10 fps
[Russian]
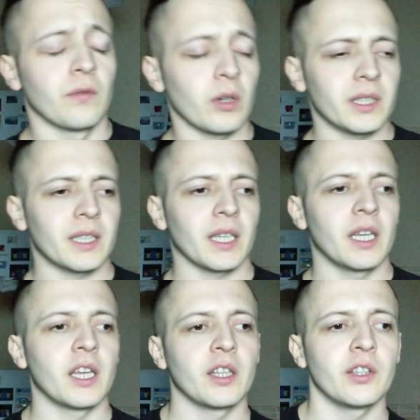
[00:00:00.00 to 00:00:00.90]
вот
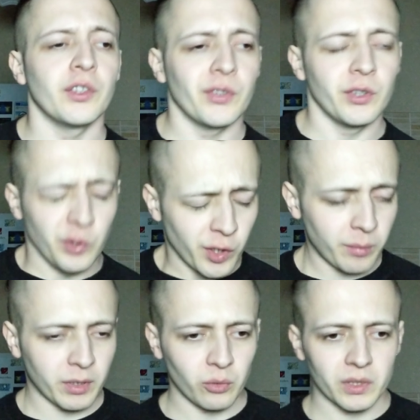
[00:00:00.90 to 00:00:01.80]
это
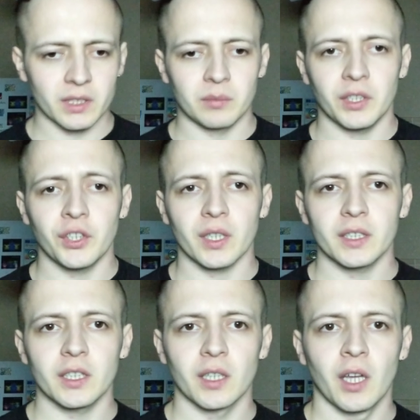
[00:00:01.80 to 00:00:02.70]
не приносит мне
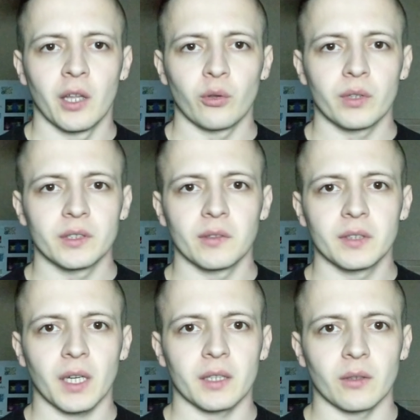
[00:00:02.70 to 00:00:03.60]
никаких ну,
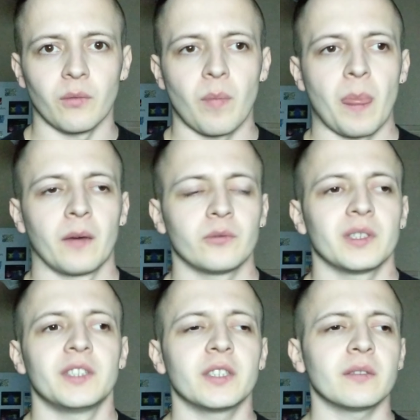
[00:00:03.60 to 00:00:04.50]
результатов.
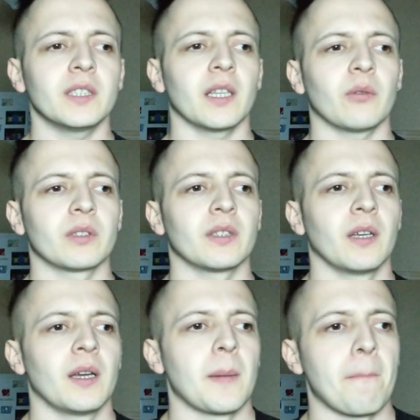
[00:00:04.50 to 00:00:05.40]
То есть действительно вот
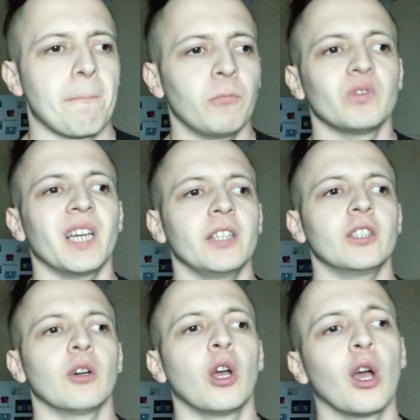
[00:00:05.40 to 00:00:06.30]
ну, я
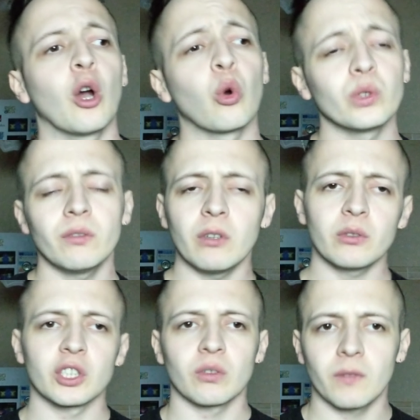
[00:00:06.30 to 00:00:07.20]
не
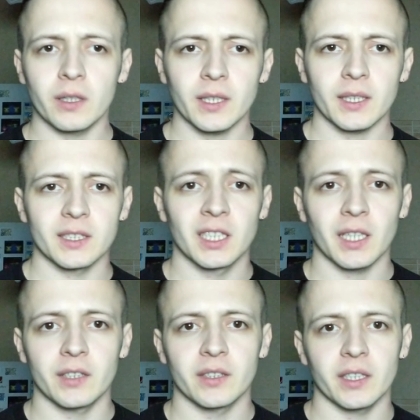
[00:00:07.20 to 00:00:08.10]
удивлюсь, что вот это
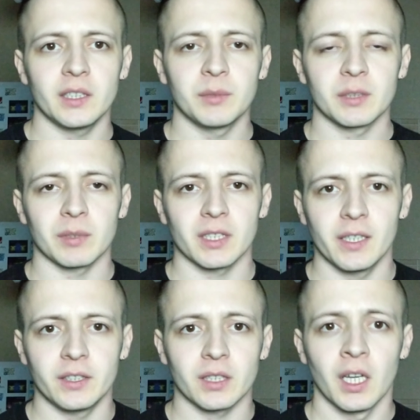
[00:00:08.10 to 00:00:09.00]
станет одним из
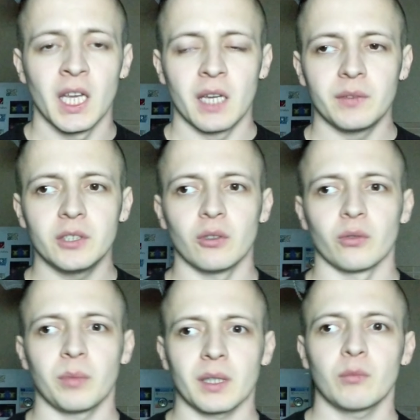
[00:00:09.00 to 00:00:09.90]
последних видео,
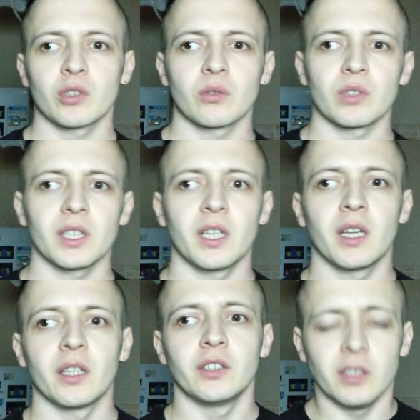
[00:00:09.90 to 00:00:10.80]
но ну, потому что уже
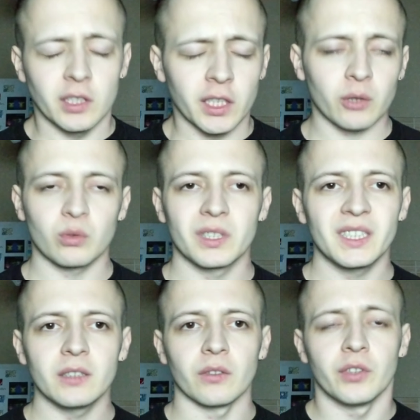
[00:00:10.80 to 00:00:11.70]
нету
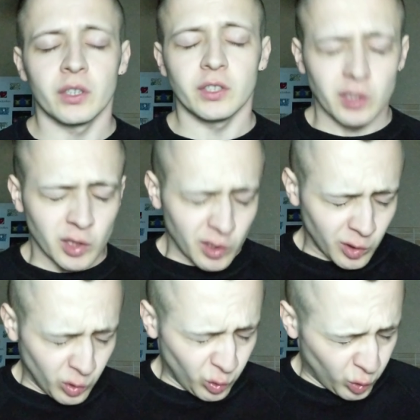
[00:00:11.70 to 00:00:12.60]
сил,
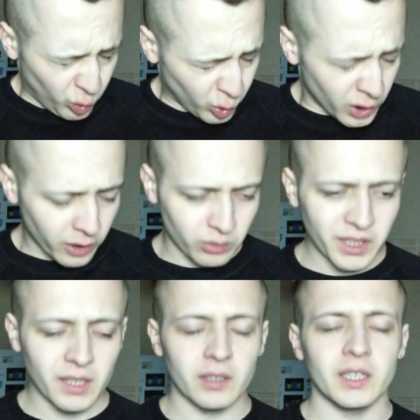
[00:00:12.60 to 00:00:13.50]
нету
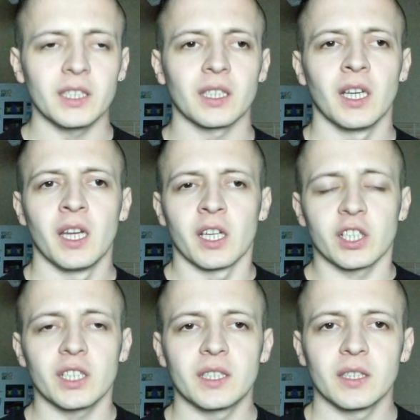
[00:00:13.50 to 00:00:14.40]
никаких
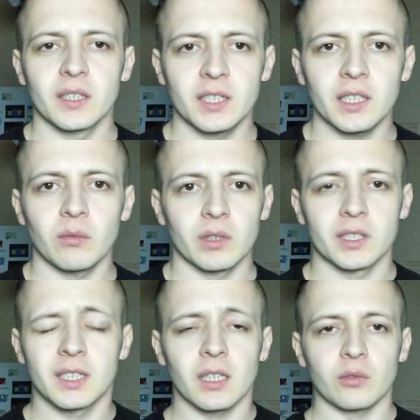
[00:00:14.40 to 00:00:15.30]
жизненных сил,
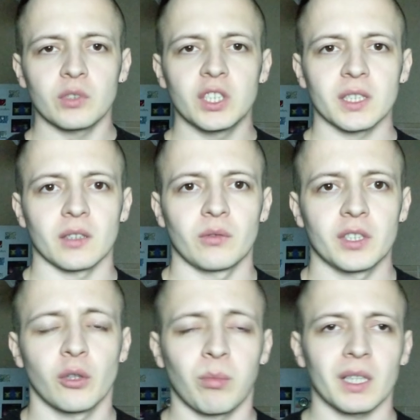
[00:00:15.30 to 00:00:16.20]
вот скажу честно, то
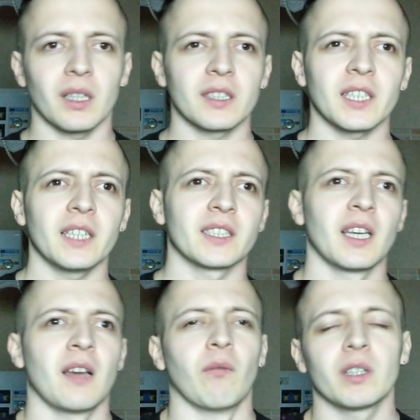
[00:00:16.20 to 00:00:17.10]
есть, ну, продолжать
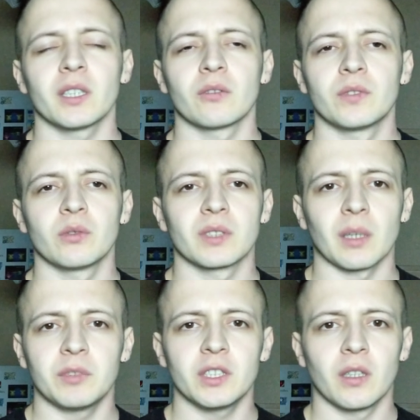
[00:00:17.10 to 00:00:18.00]
вот эту всю
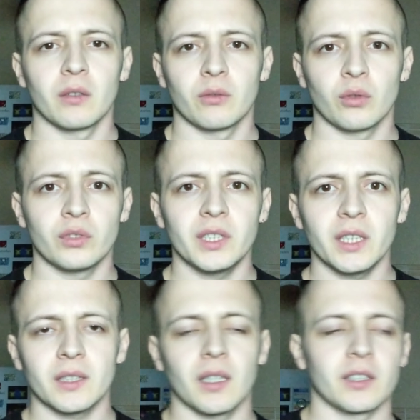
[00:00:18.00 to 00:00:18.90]
сомнительную, но
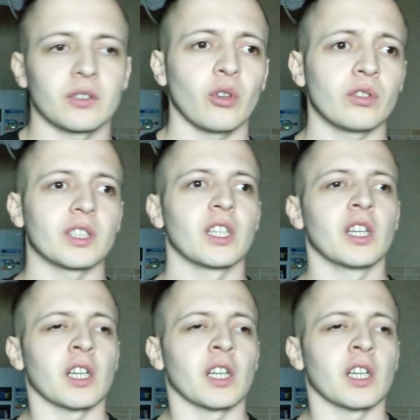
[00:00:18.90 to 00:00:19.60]
деятельность, но ну, то есть,